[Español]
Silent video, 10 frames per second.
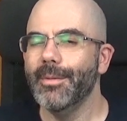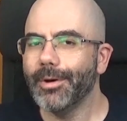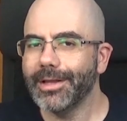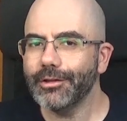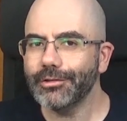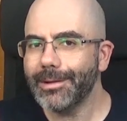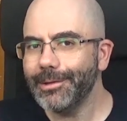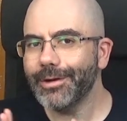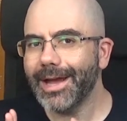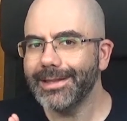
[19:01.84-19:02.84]
Por lo tanto, es una
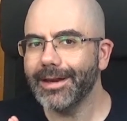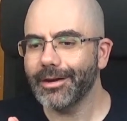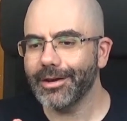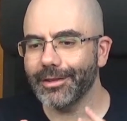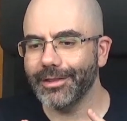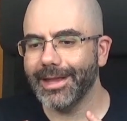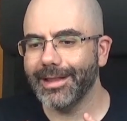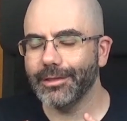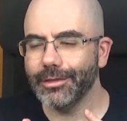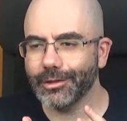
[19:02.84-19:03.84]
aventura de terror
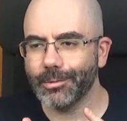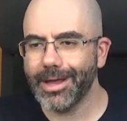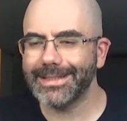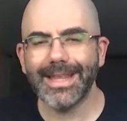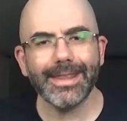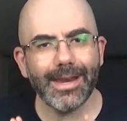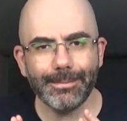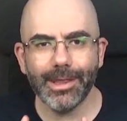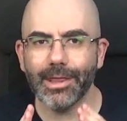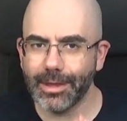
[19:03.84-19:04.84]
donde los jugadores desde el
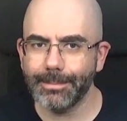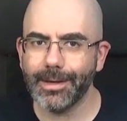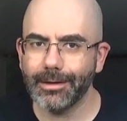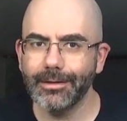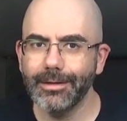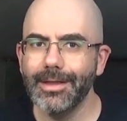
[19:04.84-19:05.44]
principio